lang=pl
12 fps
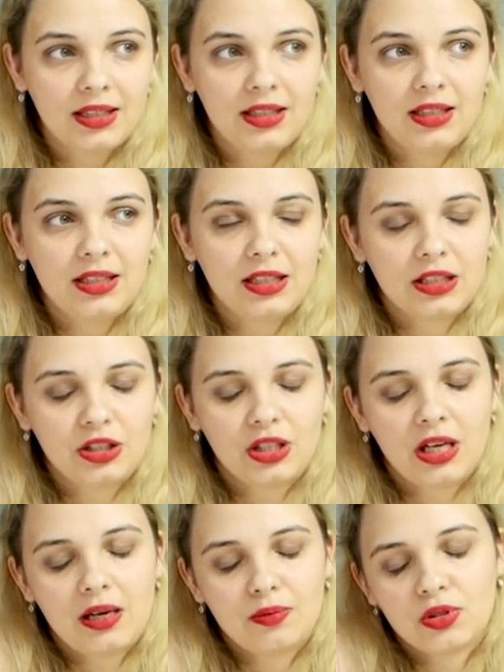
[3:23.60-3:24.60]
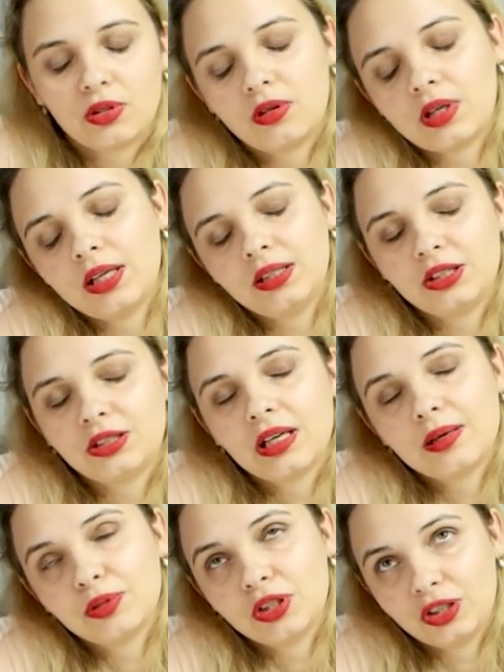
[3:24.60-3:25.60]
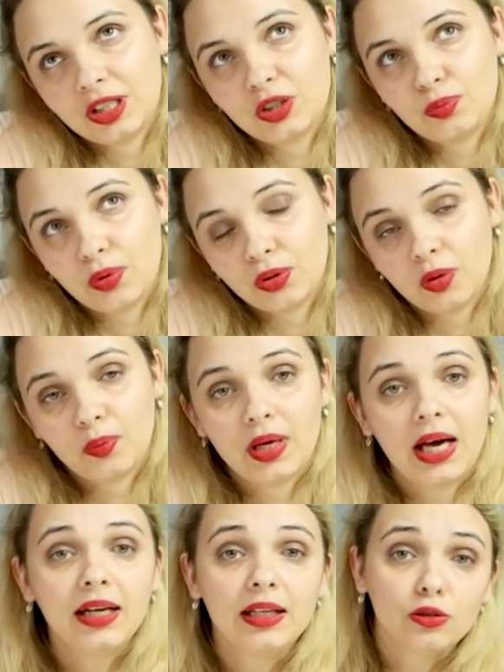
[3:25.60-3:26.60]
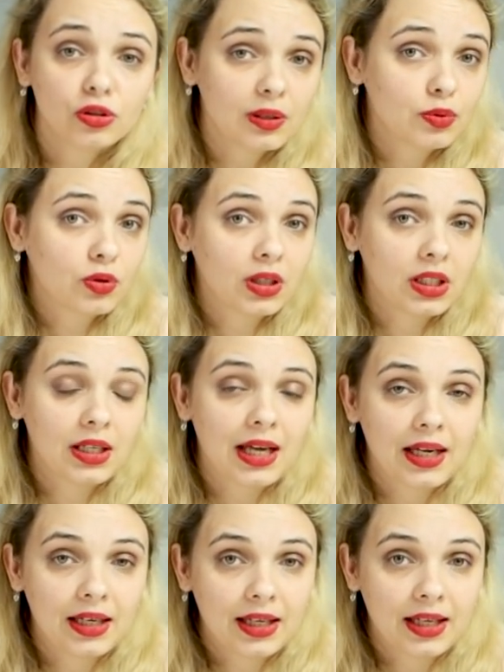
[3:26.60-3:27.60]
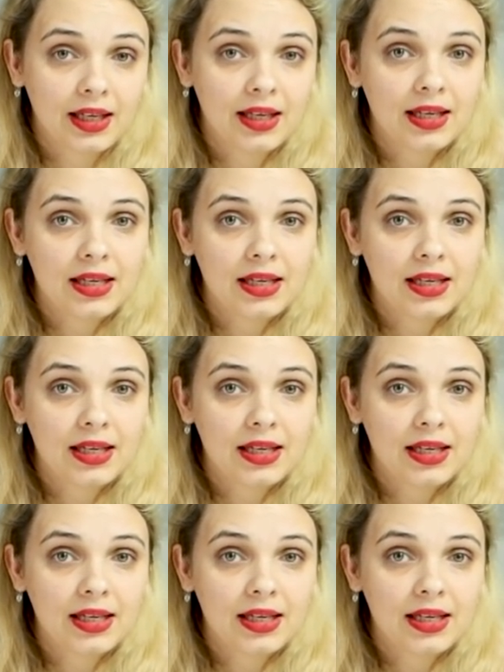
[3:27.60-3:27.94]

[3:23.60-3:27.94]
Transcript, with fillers: i narzekałam, że o rany trzeba przeczytać potop, ale już na przykład lalkę,